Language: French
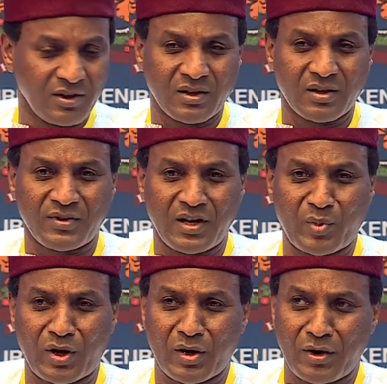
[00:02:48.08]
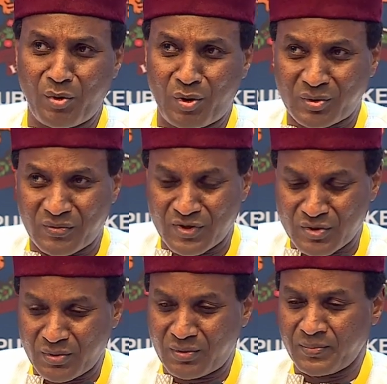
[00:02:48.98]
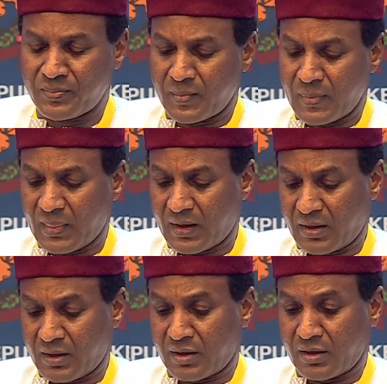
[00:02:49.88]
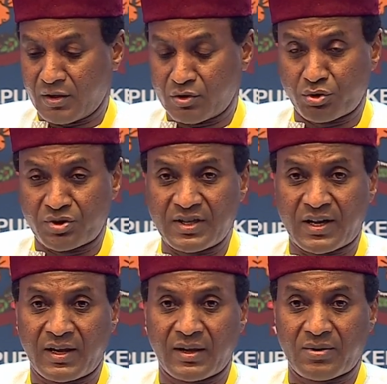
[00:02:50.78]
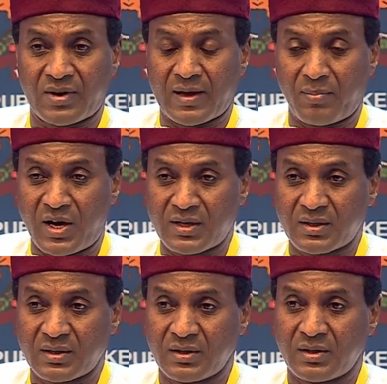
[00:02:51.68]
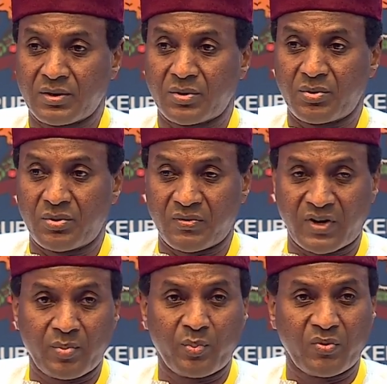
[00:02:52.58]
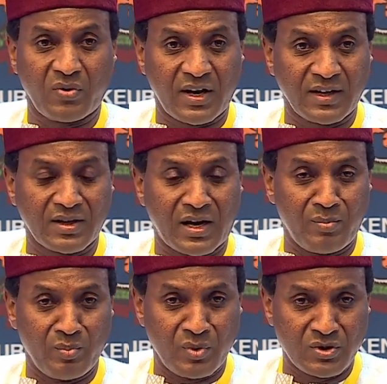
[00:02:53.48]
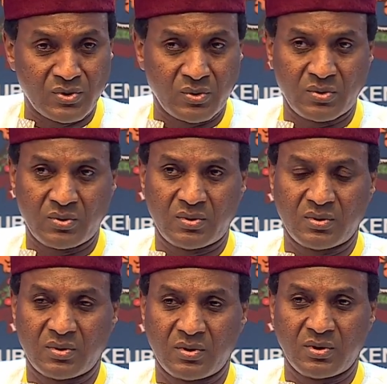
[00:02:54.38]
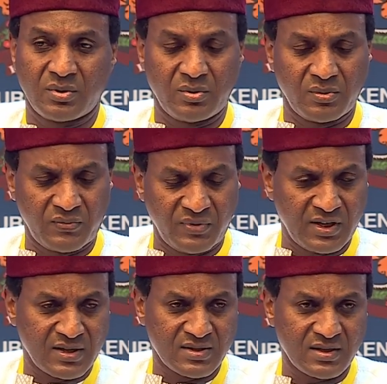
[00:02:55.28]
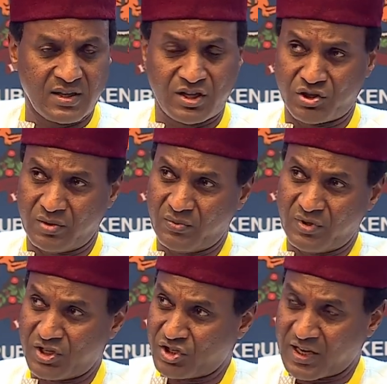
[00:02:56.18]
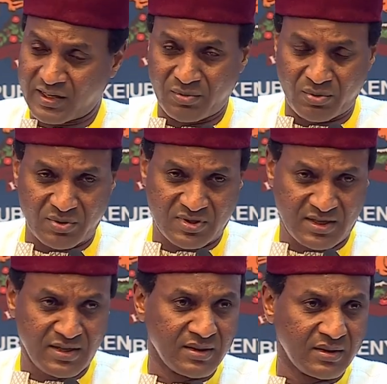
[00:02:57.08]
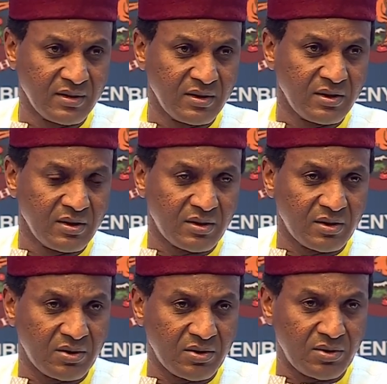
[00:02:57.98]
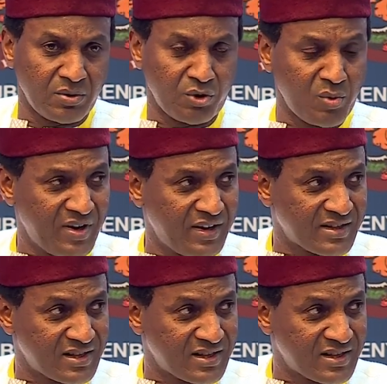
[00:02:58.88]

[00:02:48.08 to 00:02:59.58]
évidemment notre vision, euh, je dirais que la banque devrait pouvoir être en mesure de financer, et j'ai vu déjà quelques signes, le domaine des